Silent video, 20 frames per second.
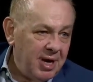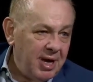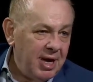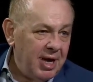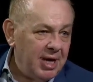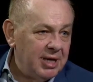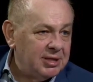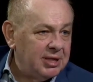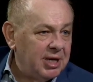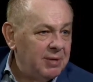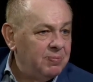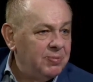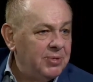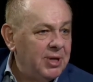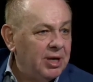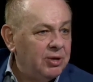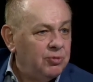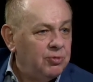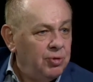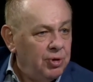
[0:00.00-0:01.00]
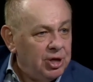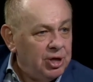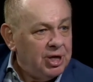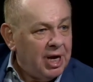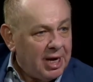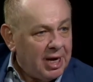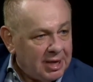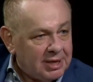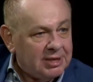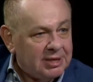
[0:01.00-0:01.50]
Es gibt natürlich
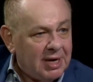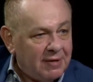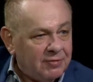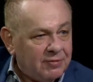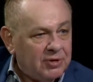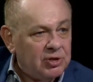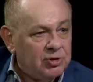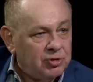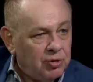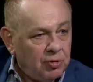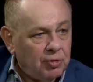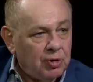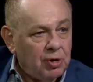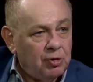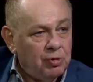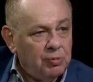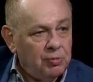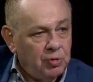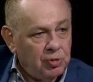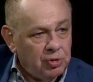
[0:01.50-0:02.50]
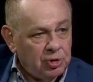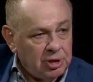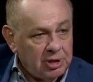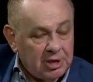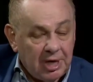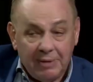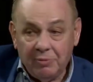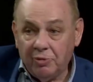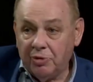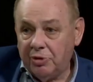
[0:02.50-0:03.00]
ernsthafte Sorge auch um jüdisches
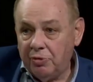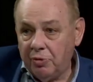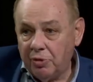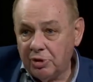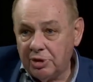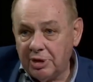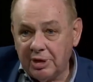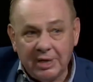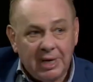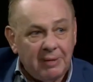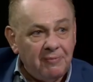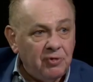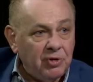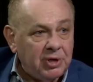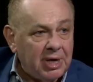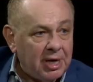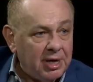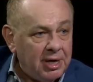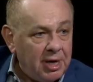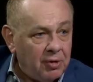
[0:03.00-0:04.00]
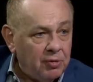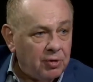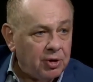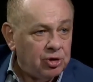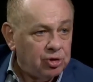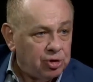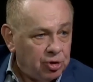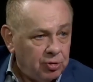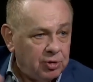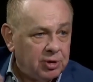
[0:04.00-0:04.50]
Leben und jüdisches Leben wird ja hier auch
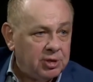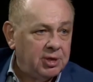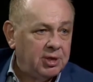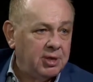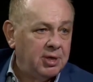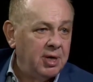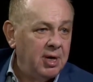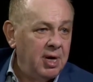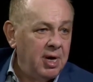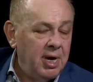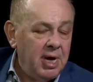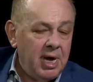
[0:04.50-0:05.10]
geschützt. Mhm.